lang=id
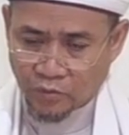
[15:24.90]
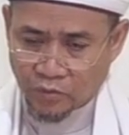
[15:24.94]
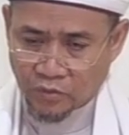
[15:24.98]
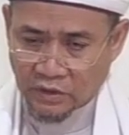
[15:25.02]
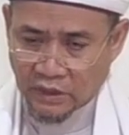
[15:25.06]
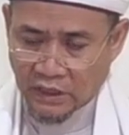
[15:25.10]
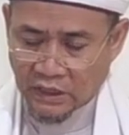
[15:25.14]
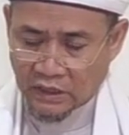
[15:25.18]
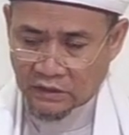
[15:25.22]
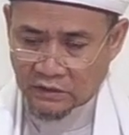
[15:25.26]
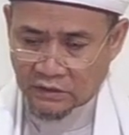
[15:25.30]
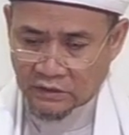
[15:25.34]

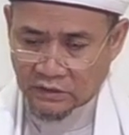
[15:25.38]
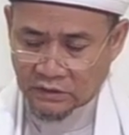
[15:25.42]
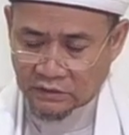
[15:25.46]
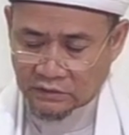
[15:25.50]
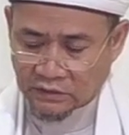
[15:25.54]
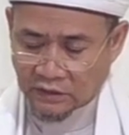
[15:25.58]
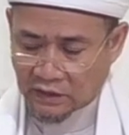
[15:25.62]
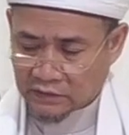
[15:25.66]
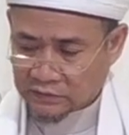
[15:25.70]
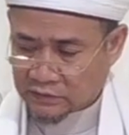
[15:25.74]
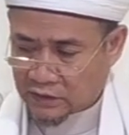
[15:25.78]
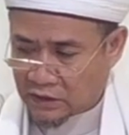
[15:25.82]
Bukan
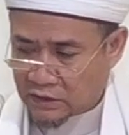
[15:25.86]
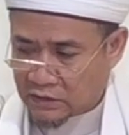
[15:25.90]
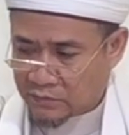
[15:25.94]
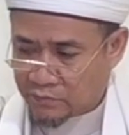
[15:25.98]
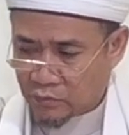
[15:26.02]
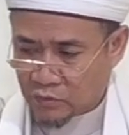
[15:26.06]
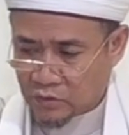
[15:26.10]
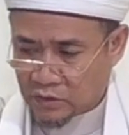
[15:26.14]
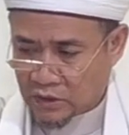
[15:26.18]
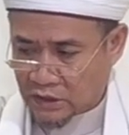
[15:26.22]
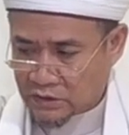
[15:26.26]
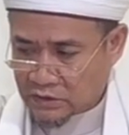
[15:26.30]
orang yang
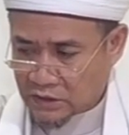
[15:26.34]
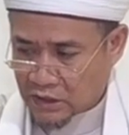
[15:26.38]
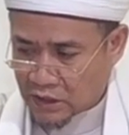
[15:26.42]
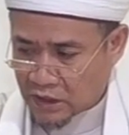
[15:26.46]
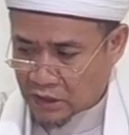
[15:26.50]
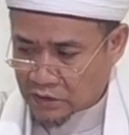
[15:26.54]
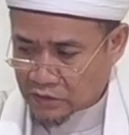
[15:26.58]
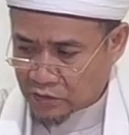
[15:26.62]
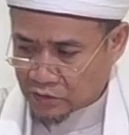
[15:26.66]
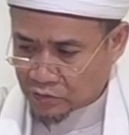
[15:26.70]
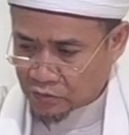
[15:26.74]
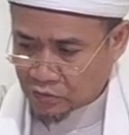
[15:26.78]
kais bahwa
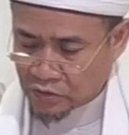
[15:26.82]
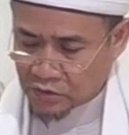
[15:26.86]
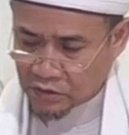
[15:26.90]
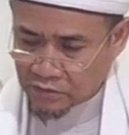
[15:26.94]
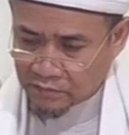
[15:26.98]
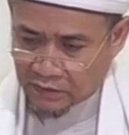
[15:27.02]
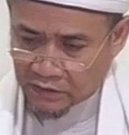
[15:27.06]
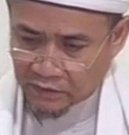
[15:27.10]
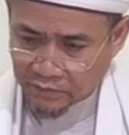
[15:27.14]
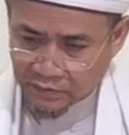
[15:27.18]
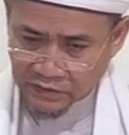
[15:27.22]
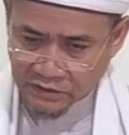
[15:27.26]
apa yang
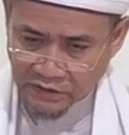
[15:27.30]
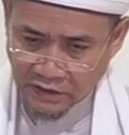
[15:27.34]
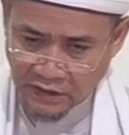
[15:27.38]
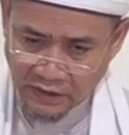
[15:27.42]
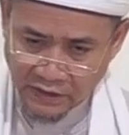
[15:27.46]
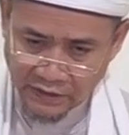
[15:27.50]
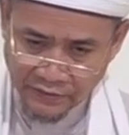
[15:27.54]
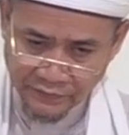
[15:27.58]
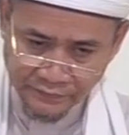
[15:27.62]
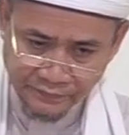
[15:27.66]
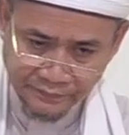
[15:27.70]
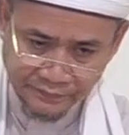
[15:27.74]
dia
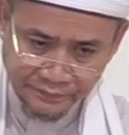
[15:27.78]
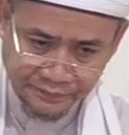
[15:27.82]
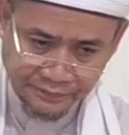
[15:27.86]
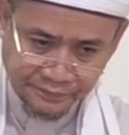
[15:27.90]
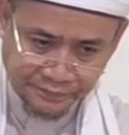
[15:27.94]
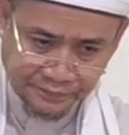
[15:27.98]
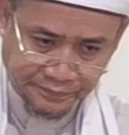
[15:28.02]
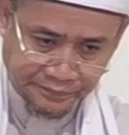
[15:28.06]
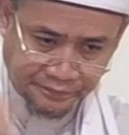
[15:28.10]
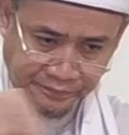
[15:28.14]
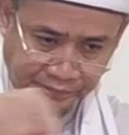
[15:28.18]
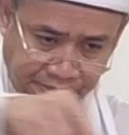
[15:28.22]
lakukan
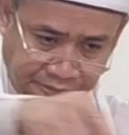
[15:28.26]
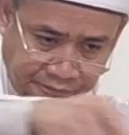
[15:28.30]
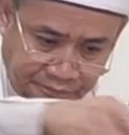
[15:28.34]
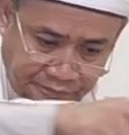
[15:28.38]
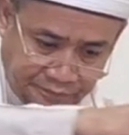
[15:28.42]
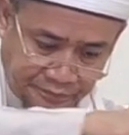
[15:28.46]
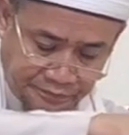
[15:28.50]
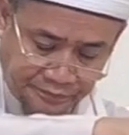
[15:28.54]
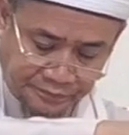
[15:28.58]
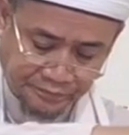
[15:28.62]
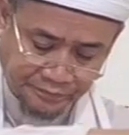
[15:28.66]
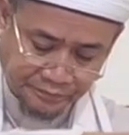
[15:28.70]

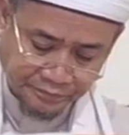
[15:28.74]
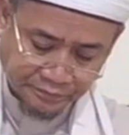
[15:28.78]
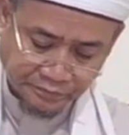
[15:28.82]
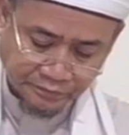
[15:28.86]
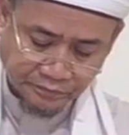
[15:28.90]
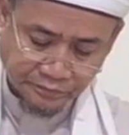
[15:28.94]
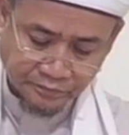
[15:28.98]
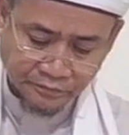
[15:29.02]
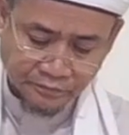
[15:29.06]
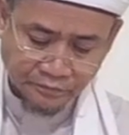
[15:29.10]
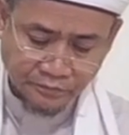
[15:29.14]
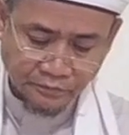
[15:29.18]
sudah
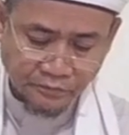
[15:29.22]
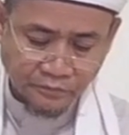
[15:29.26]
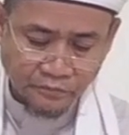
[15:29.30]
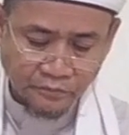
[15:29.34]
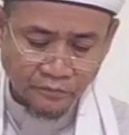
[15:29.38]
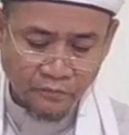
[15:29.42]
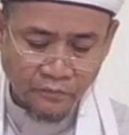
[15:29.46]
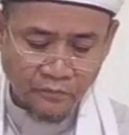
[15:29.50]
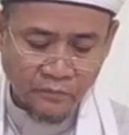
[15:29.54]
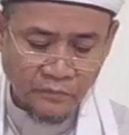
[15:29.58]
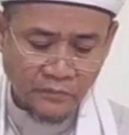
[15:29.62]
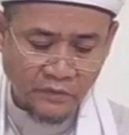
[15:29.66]
dia tidak
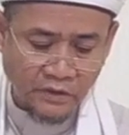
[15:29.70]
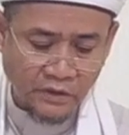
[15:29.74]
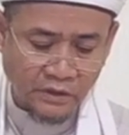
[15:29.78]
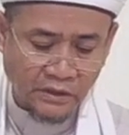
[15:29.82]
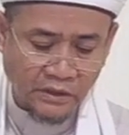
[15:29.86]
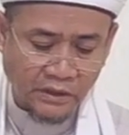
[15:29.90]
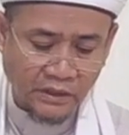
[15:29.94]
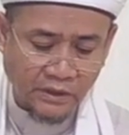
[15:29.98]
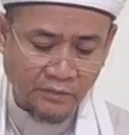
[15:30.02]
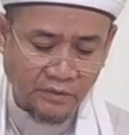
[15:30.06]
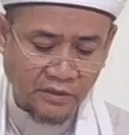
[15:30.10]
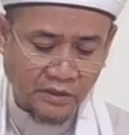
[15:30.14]
harapkan
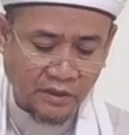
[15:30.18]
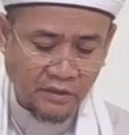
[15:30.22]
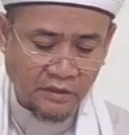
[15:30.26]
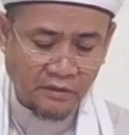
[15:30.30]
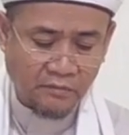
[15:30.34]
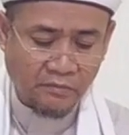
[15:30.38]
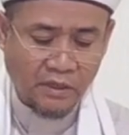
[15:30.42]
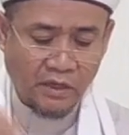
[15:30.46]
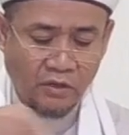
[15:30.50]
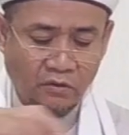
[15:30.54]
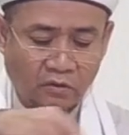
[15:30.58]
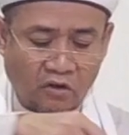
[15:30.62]

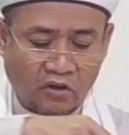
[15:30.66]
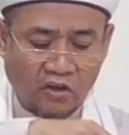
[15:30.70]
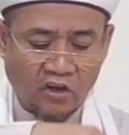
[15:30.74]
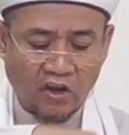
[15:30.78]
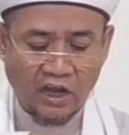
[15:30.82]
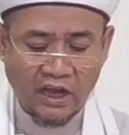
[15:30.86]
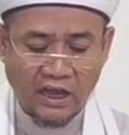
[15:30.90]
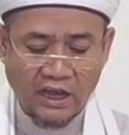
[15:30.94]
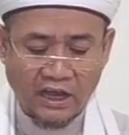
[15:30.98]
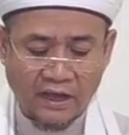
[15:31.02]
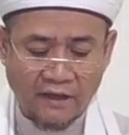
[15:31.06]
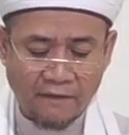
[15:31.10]
nanti di
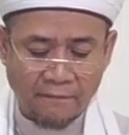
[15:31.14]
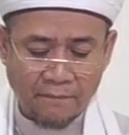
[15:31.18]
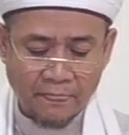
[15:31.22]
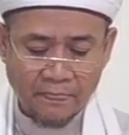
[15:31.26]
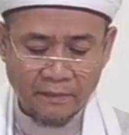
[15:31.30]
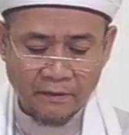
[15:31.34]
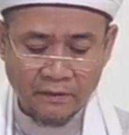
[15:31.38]
akhirat.